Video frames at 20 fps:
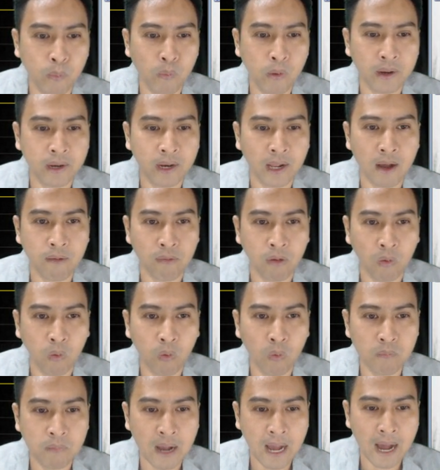วดนะครับวอล
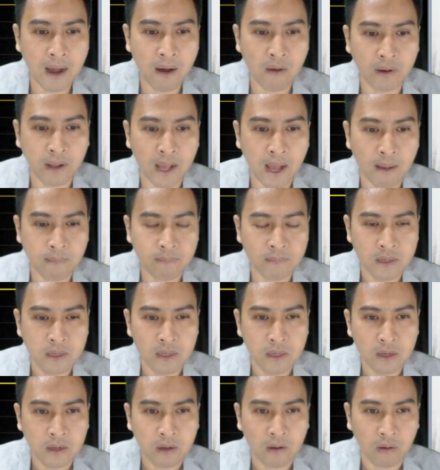ลุ่มเข้านะครับ
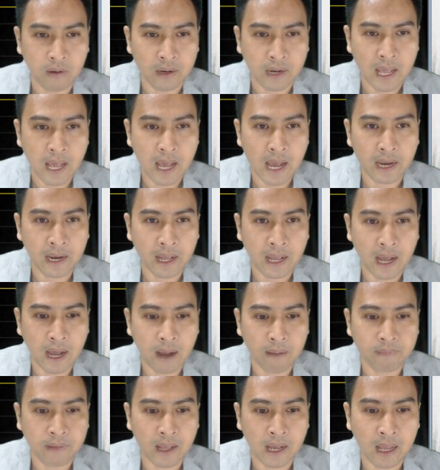ก่อนหน้านะครั
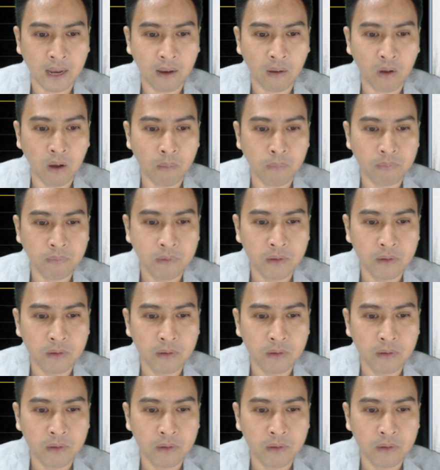บนะแล้วก็